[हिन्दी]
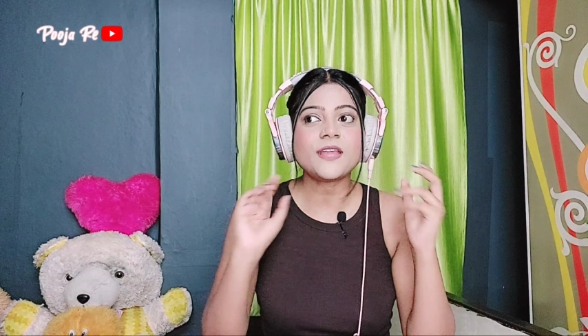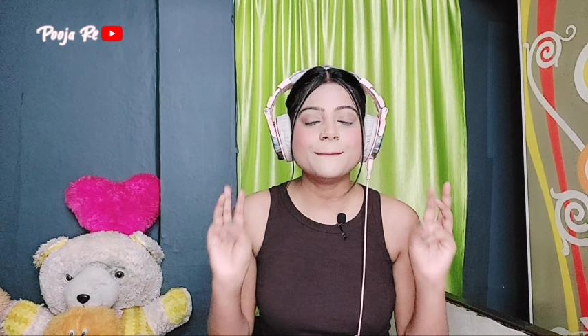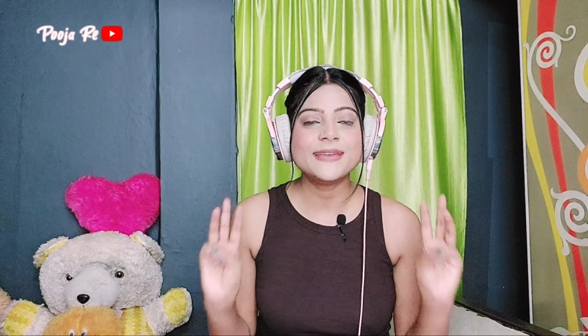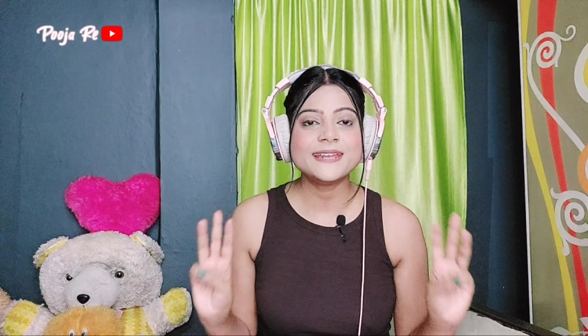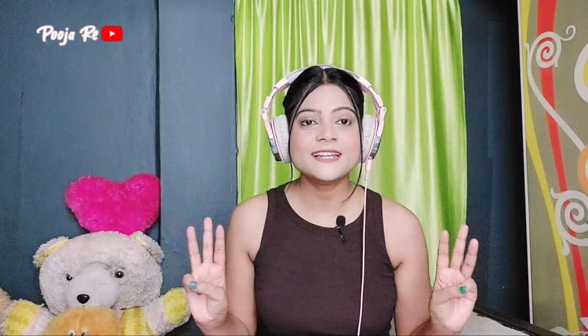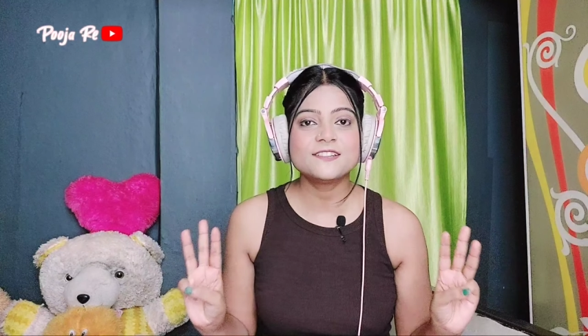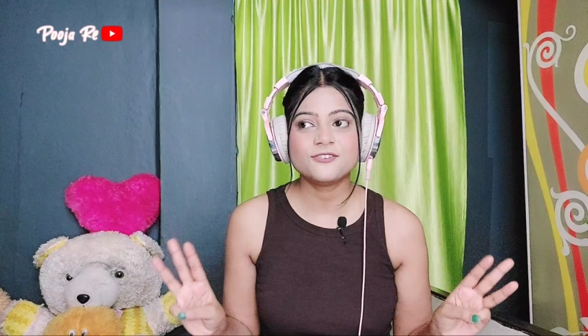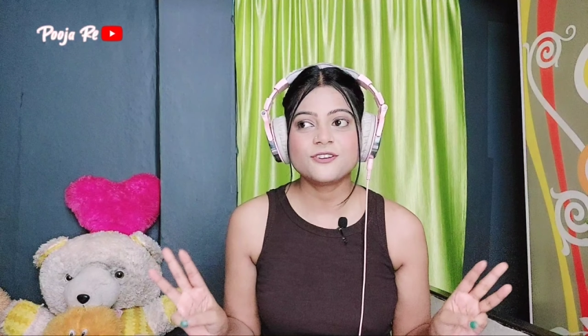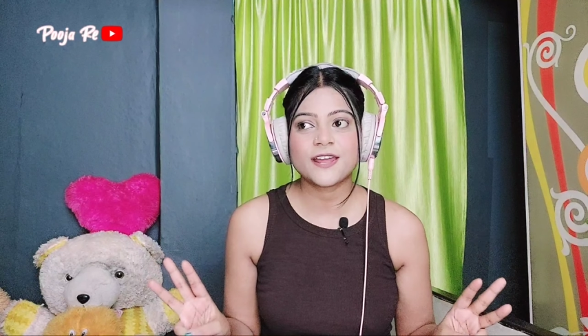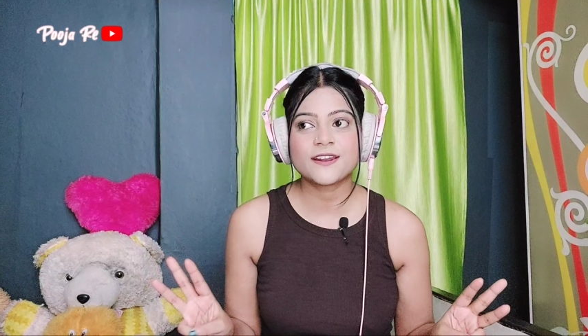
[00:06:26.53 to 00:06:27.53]
मेनली
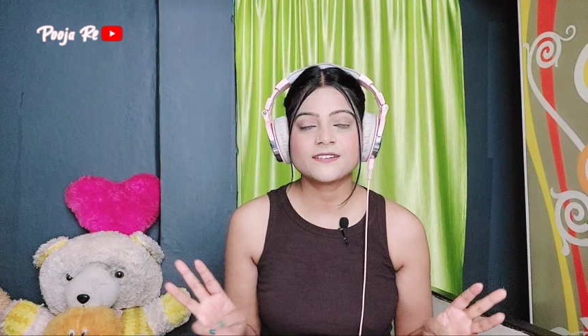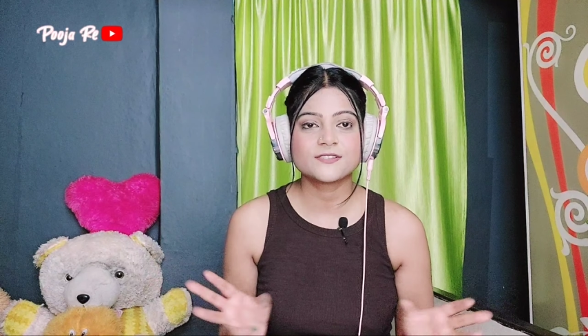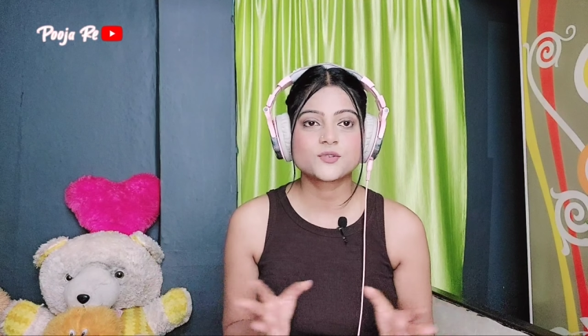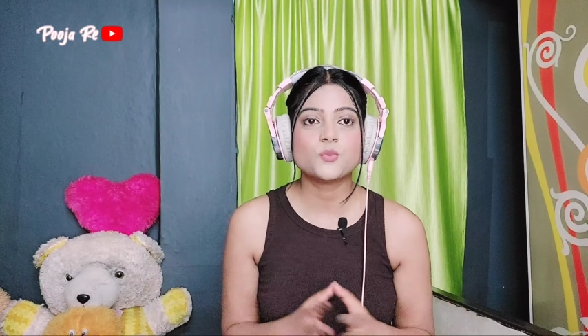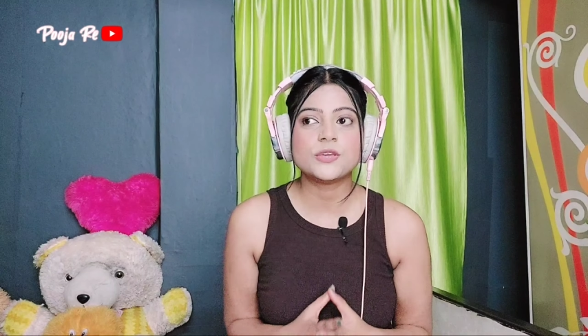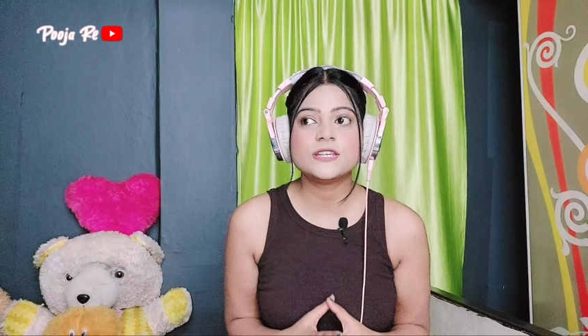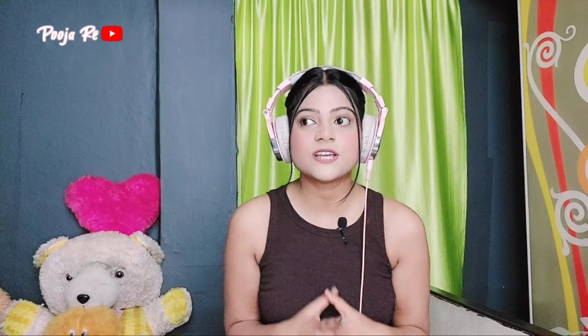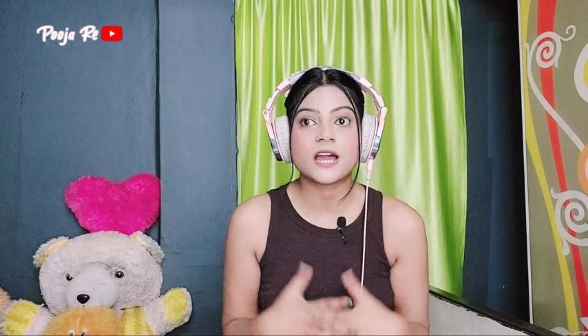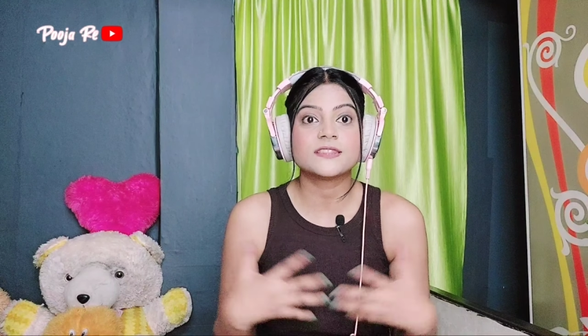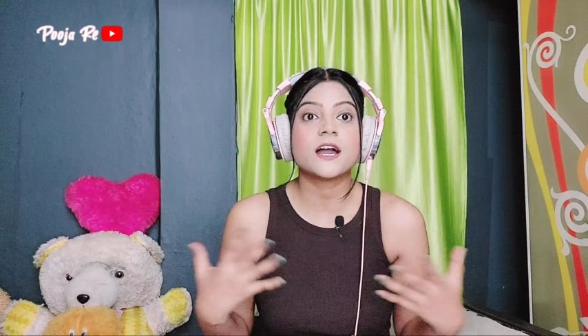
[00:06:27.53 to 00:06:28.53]
थ्री कैरेक्टर्स को ही
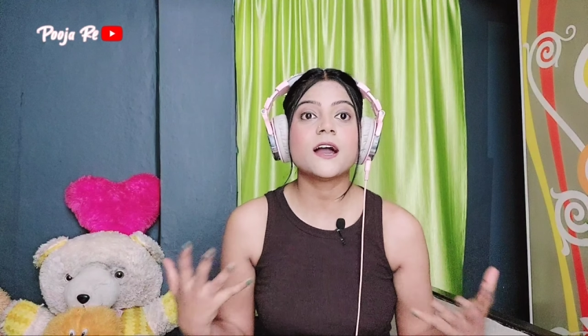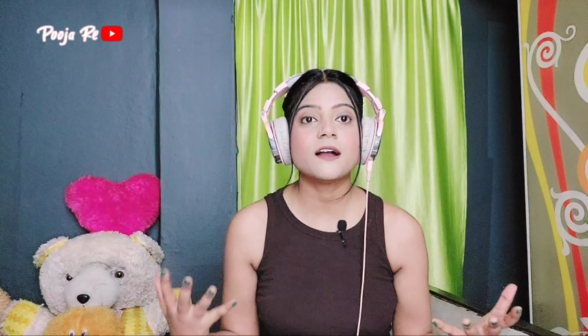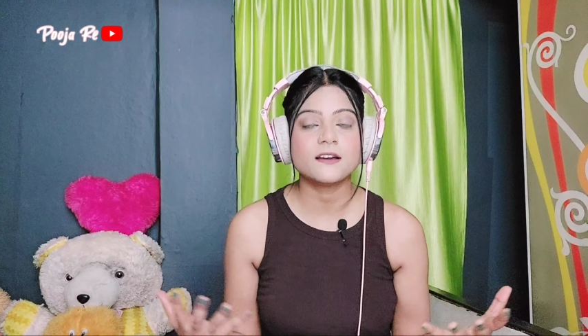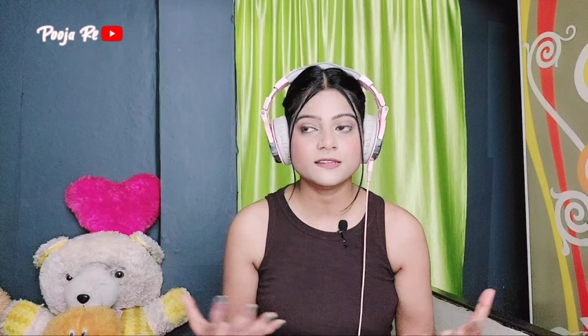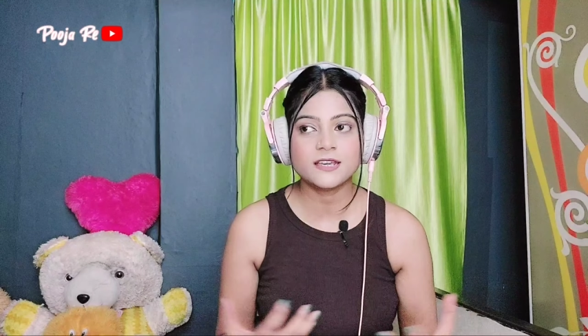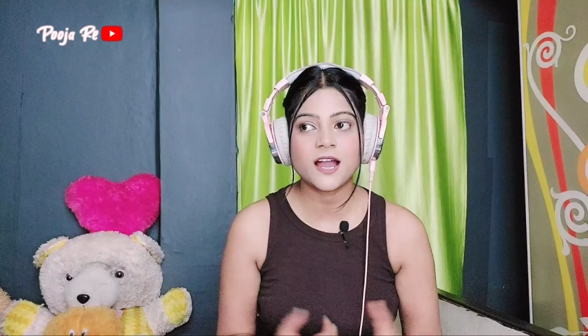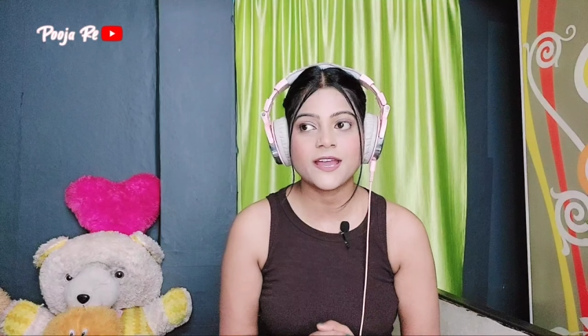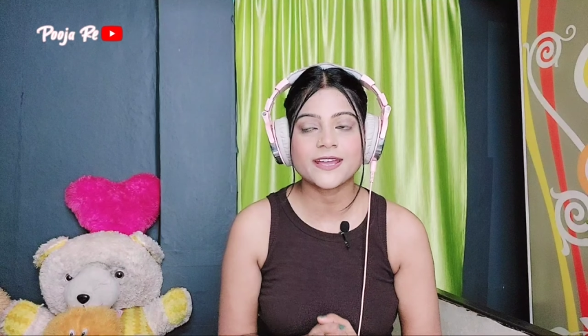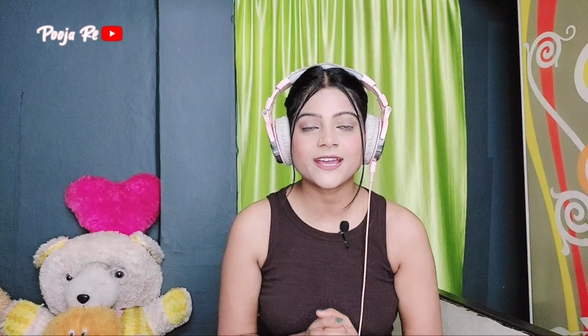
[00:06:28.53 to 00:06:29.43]
ज़्यादा दिखाया